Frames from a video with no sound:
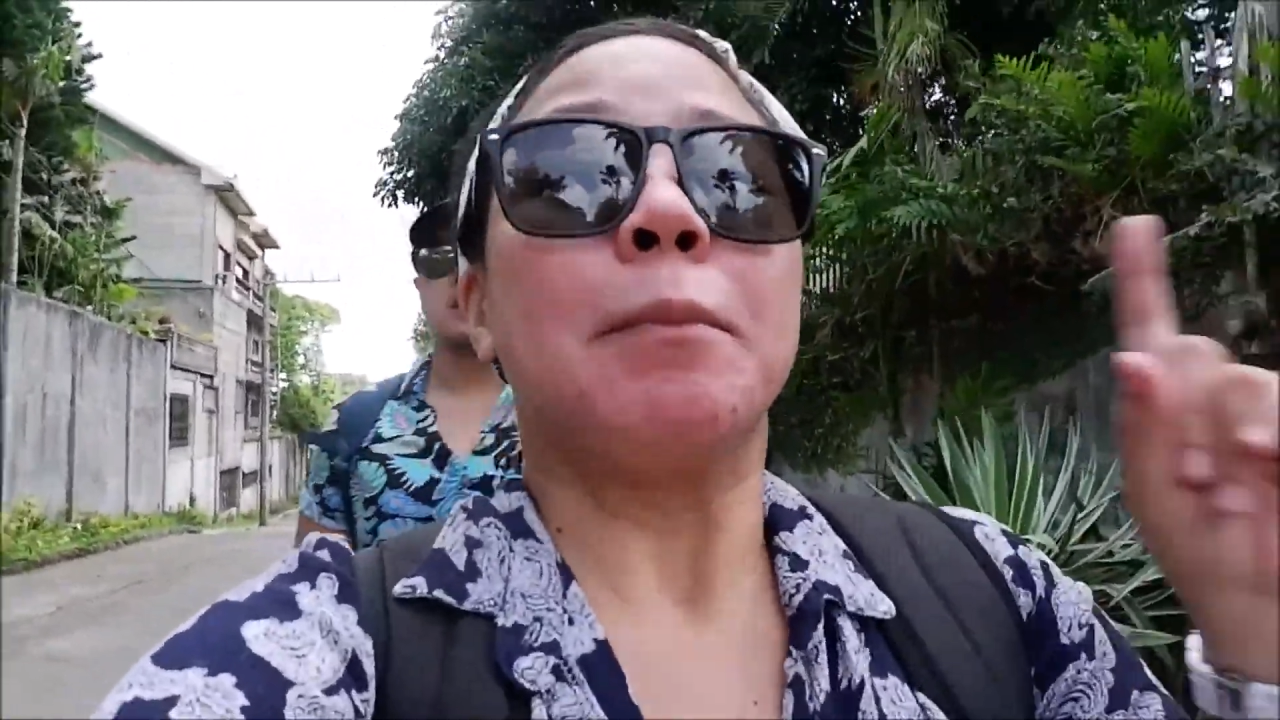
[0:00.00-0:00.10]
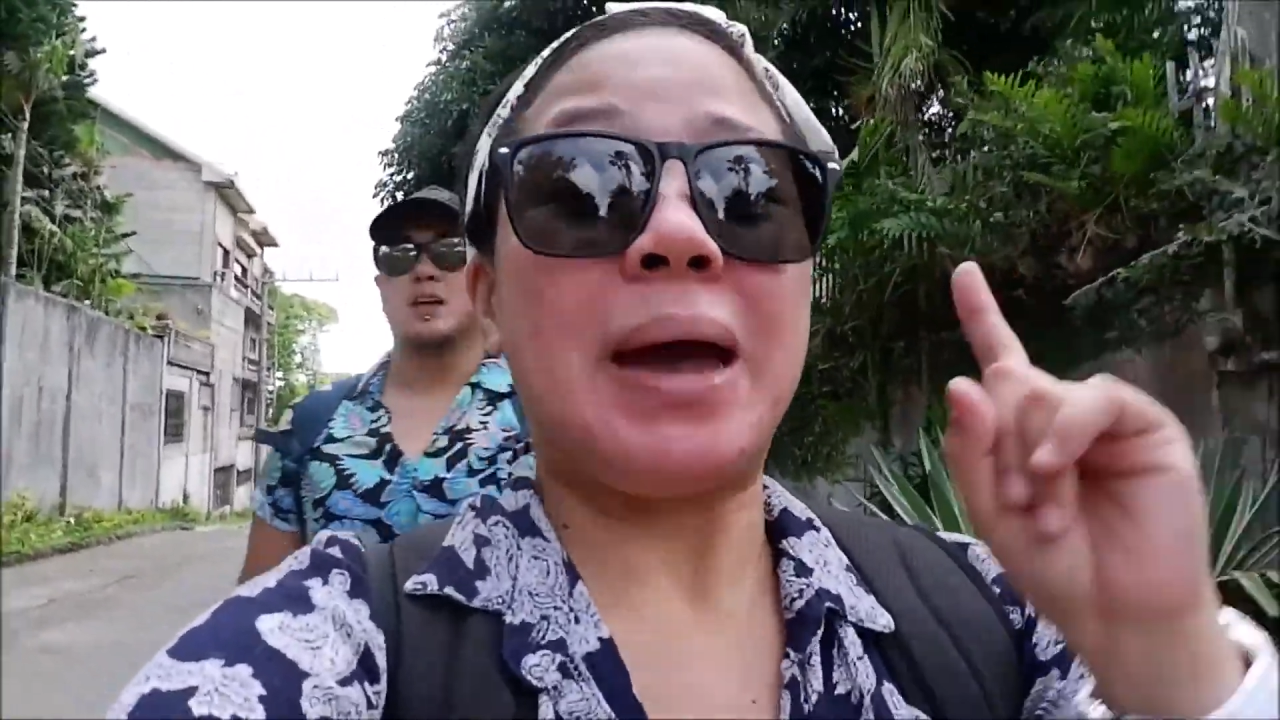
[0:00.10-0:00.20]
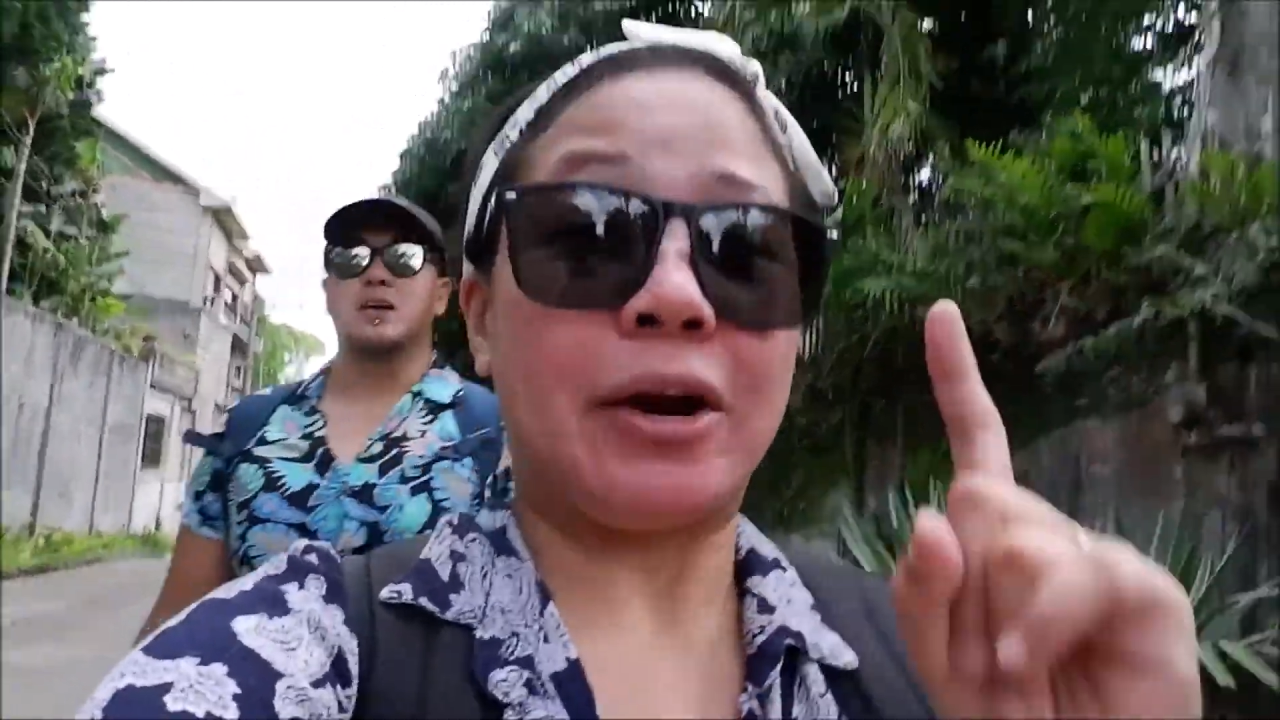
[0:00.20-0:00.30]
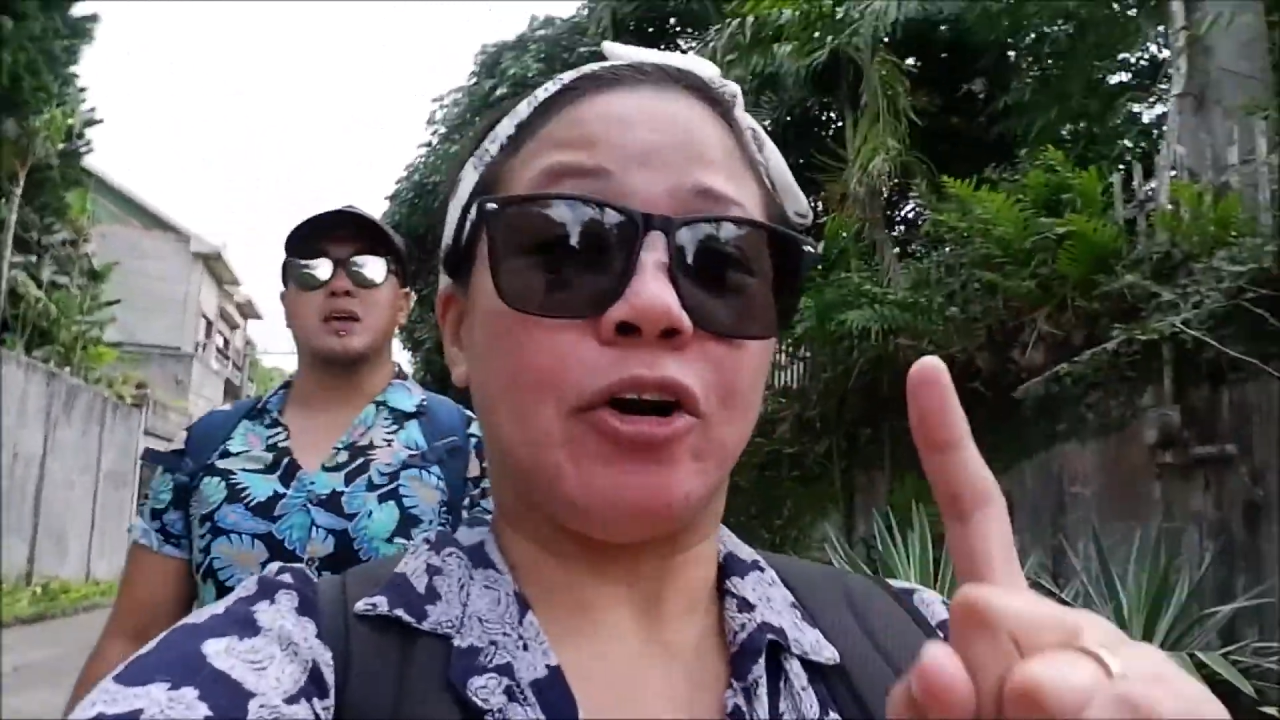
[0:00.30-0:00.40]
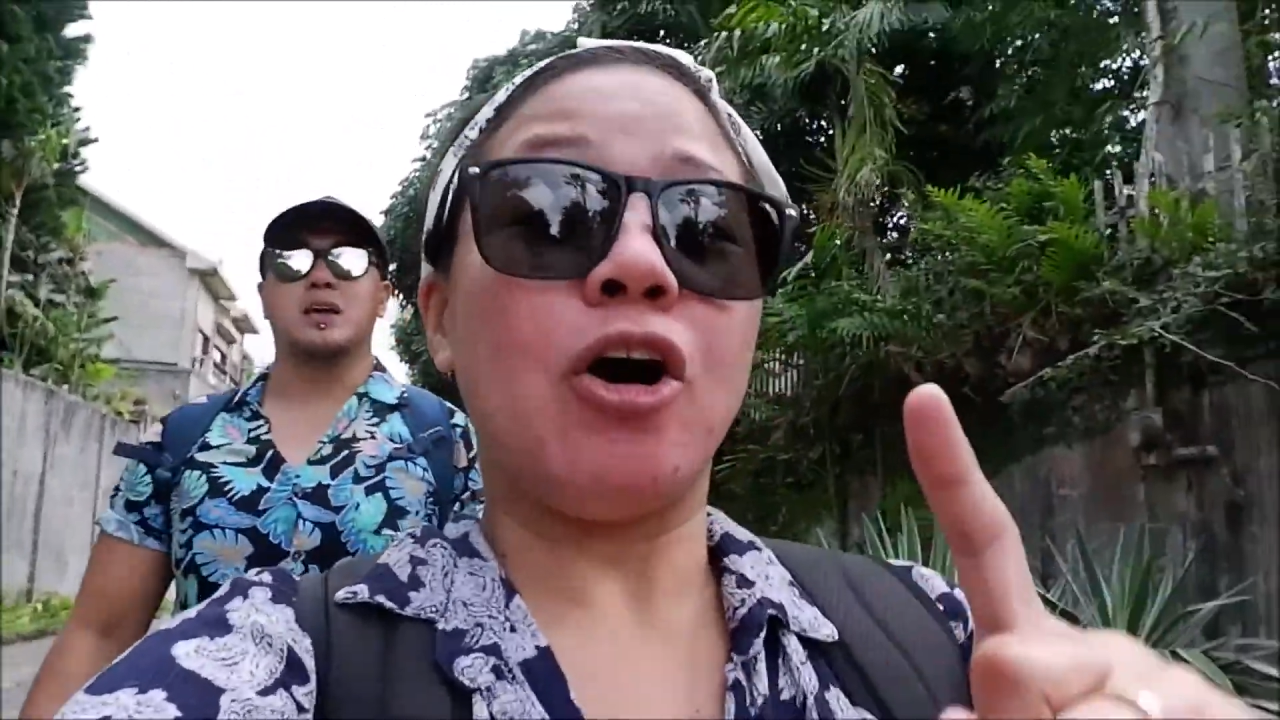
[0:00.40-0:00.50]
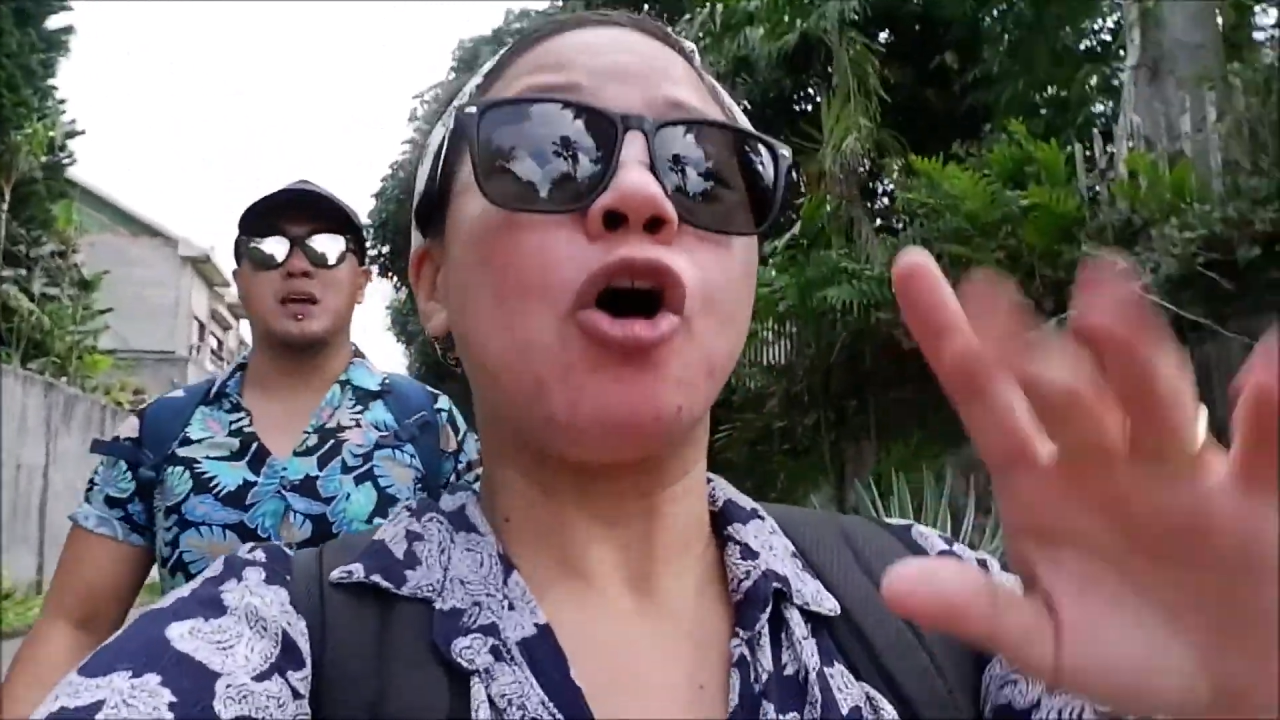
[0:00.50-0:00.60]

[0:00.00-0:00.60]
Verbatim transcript: pero